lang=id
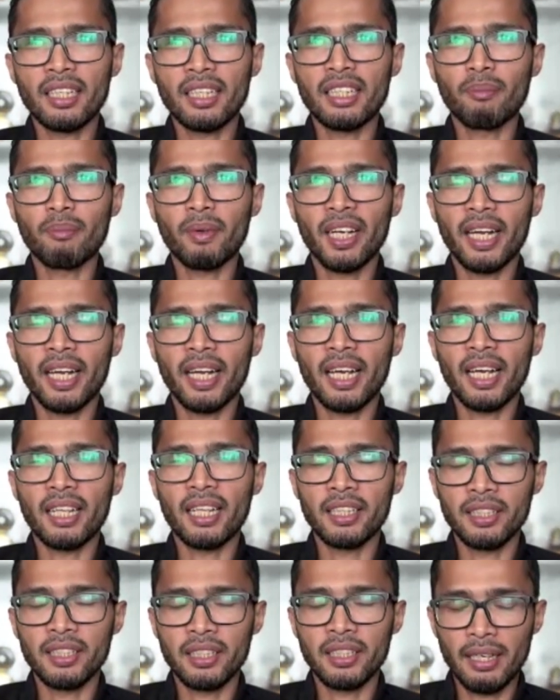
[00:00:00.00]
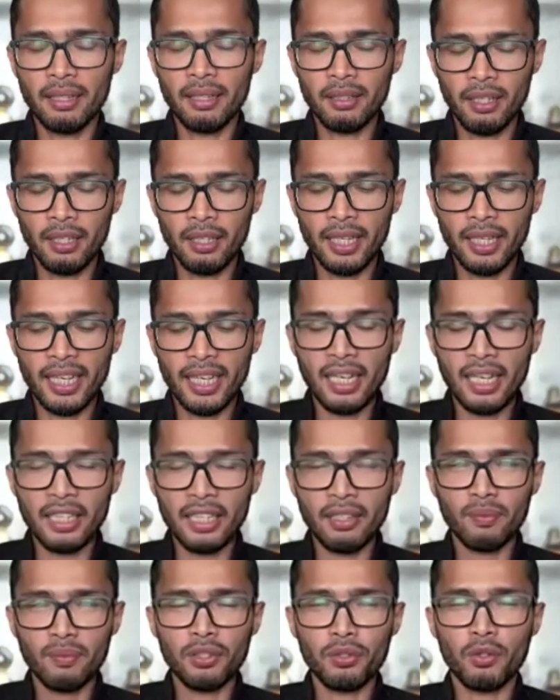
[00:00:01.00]
sentimen negatifnya eh,
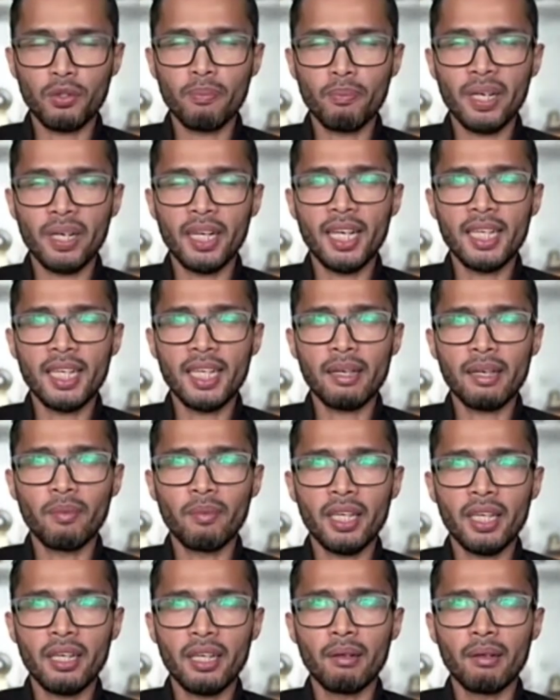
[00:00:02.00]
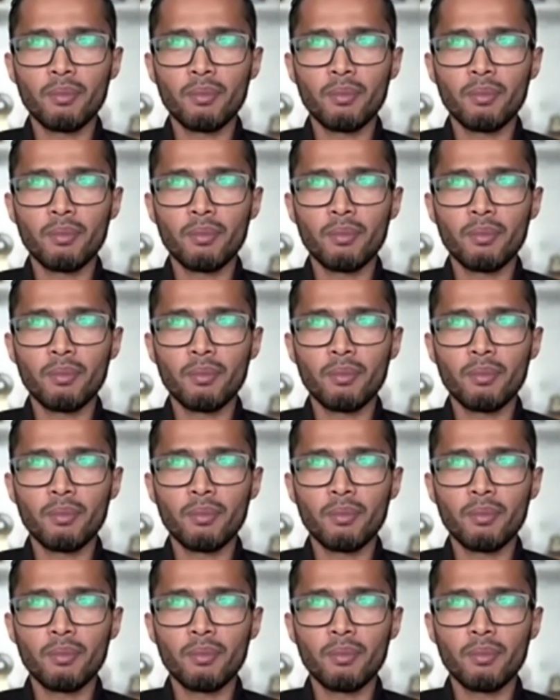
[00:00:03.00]
negatifnya cukup mereda, saya pikir eh,